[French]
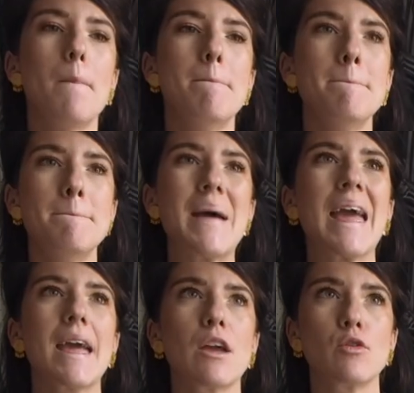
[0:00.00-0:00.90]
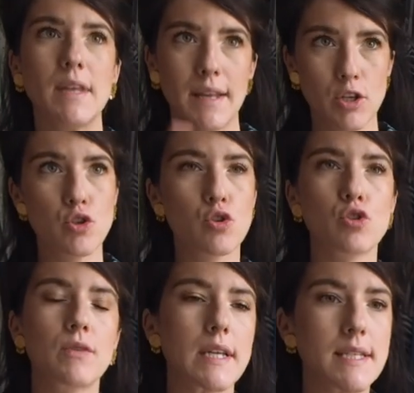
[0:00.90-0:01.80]
Mais une dernière chose
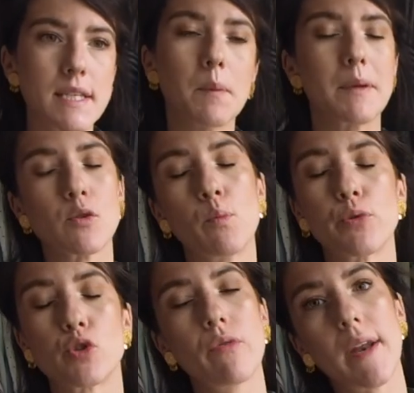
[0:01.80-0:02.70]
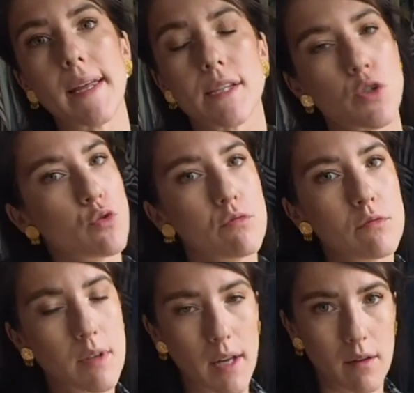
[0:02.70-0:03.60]
que je voulais dire, parce qu'on me pose souvent la
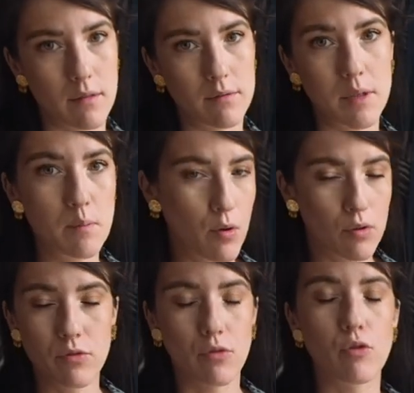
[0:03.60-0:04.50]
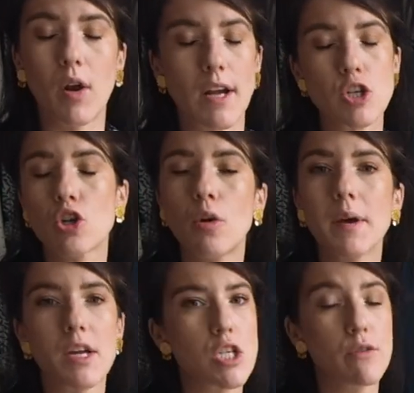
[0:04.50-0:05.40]
question des plantes dans la
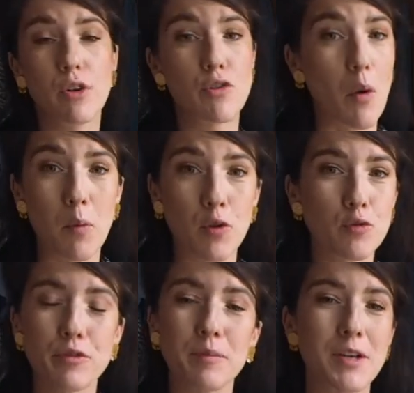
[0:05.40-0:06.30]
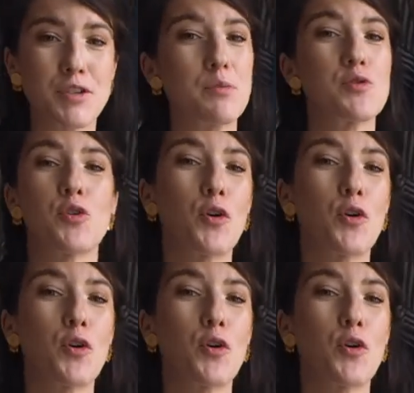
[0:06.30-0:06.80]
chambre, et à chaque fois que je fais un plan tour dans ma chambre, je le